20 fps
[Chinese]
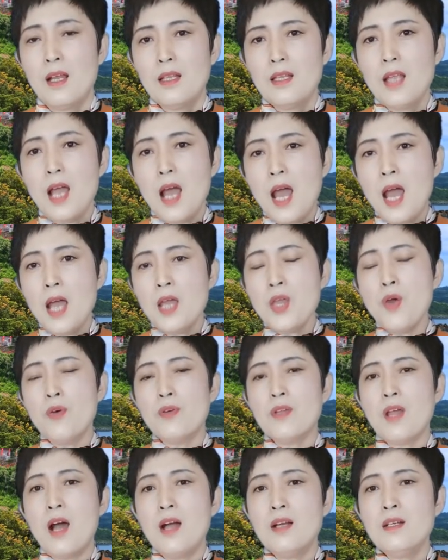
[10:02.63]
那还有
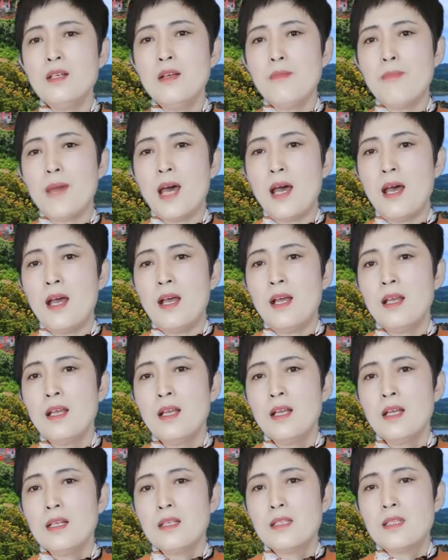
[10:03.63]
呢，日本
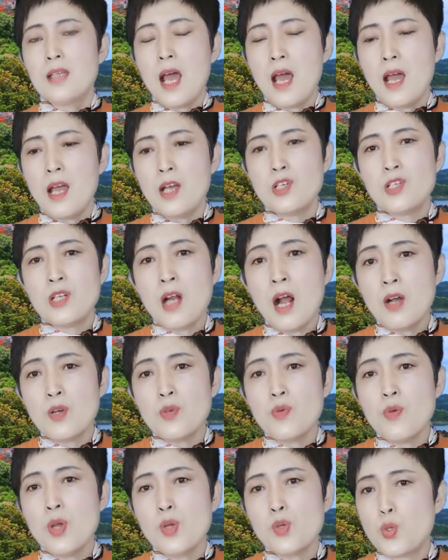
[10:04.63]
在上
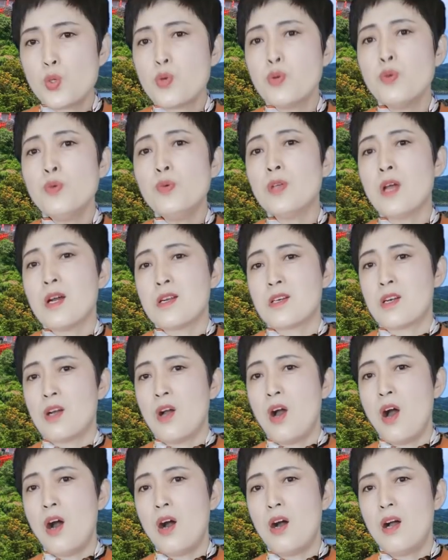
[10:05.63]
月初的时
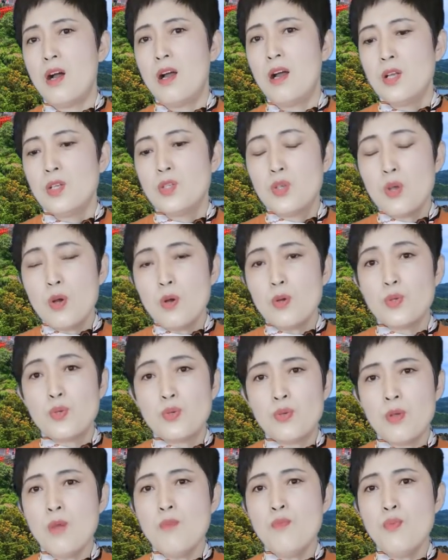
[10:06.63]
候就
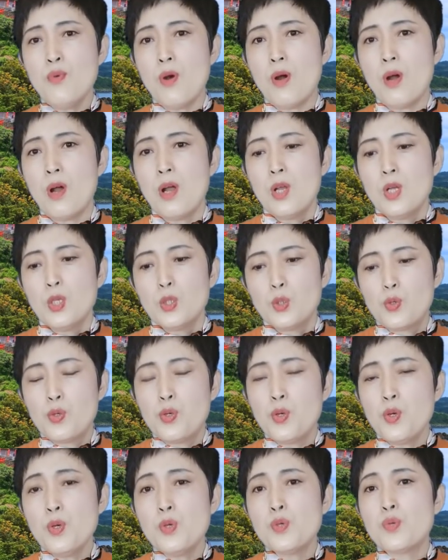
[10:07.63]
宣布
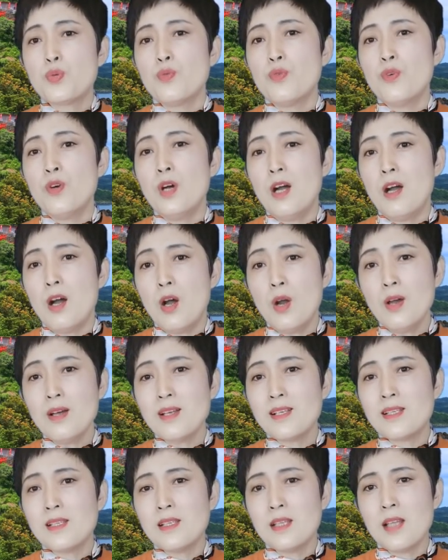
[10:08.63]
驱逐俄罗
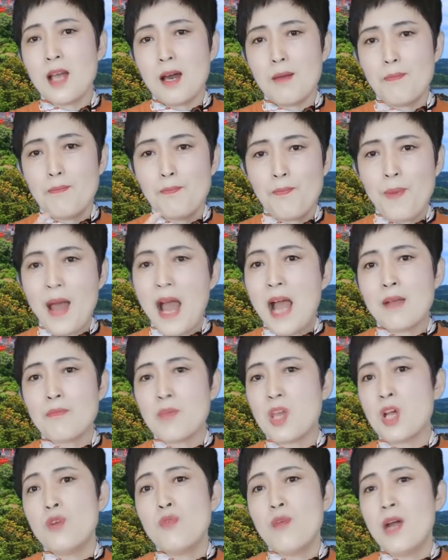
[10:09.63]
斯的八
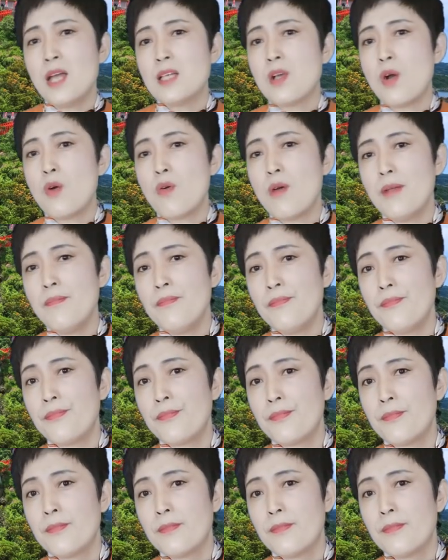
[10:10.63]
名外交官，